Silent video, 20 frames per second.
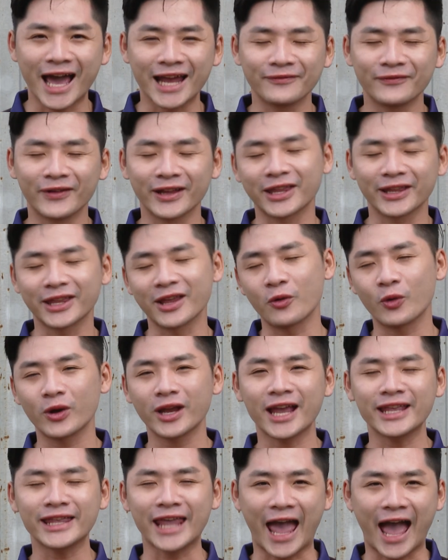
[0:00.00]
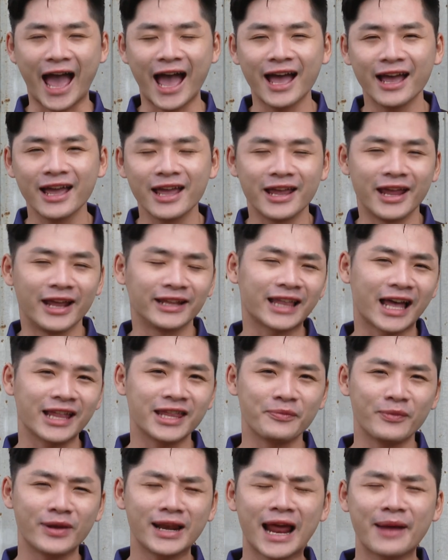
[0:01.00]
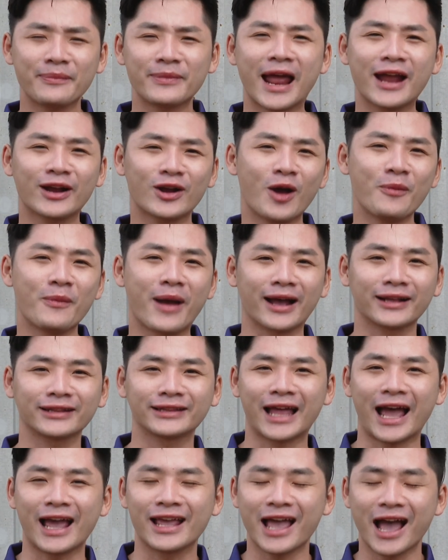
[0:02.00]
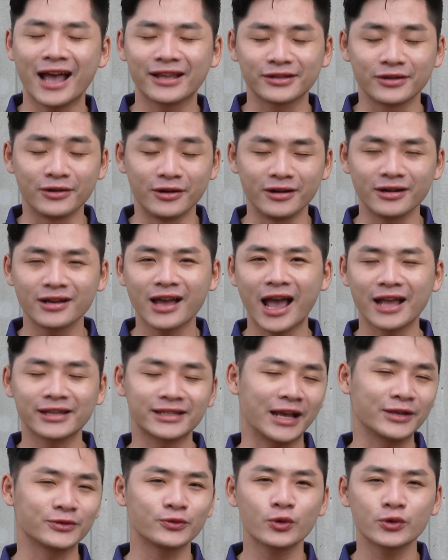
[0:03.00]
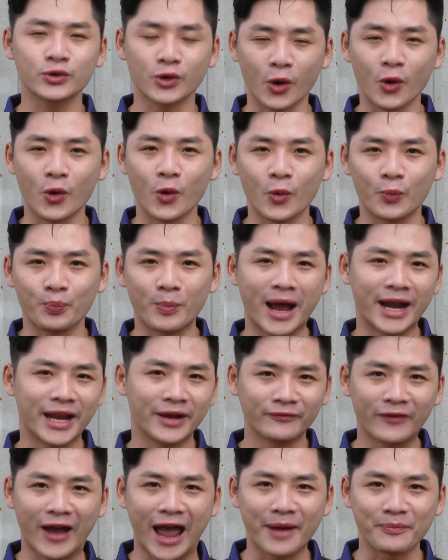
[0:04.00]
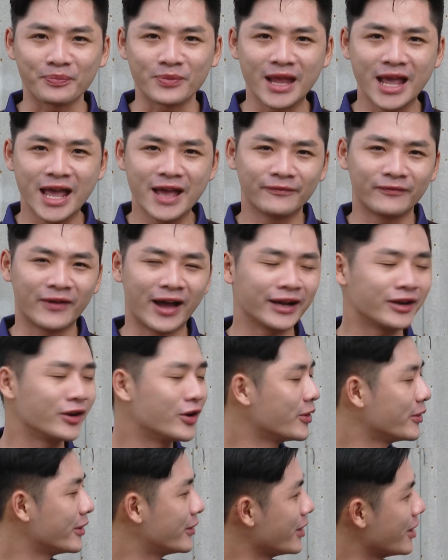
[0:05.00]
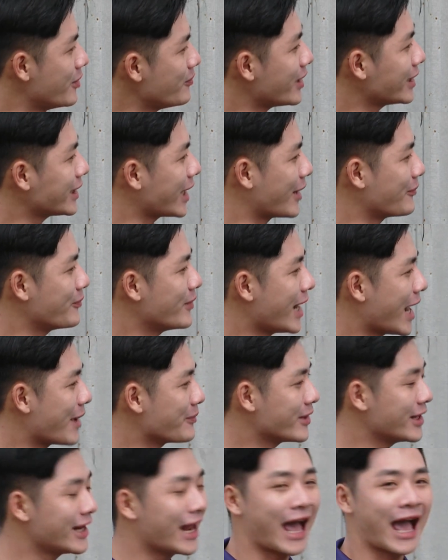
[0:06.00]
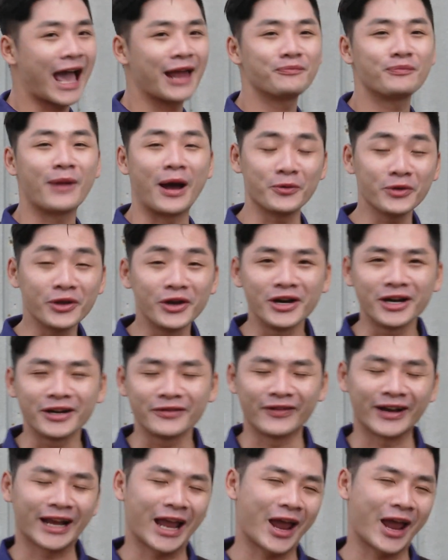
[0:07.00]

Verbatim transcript: Hạnh và chào quý khán giả. Hiện tại thì Minh Lam đang có mặt tại à, xưởng à, sản xuất rượu Bà Đen Farm và người đứng bên cạnh Minh Lam chính là anh Bảo Dương và